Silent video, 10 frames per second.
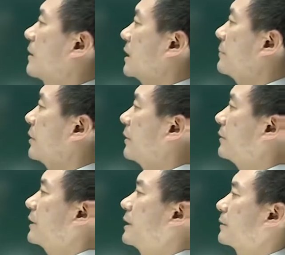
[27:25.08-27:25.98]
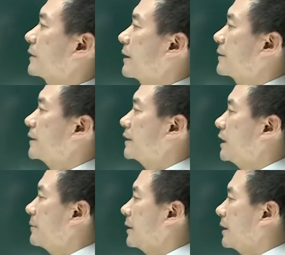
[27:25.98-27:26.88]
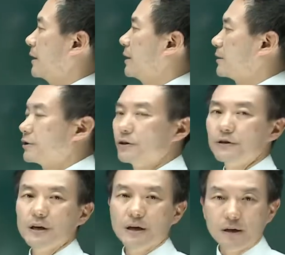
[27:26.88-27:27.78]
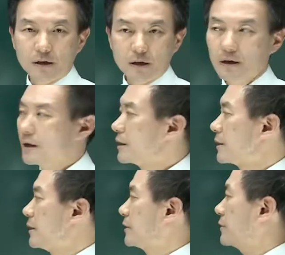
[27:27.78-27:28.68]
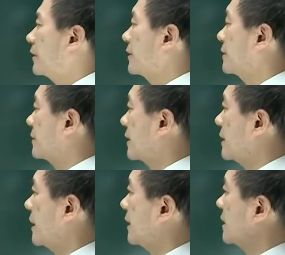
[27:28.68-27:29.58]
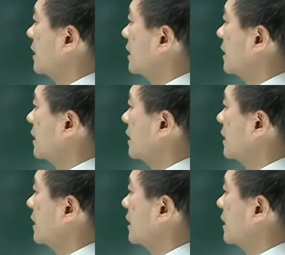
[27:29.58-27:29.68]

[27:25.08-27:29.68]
3번 당사자 일방이 정기행위를 일정한 시기 이행하지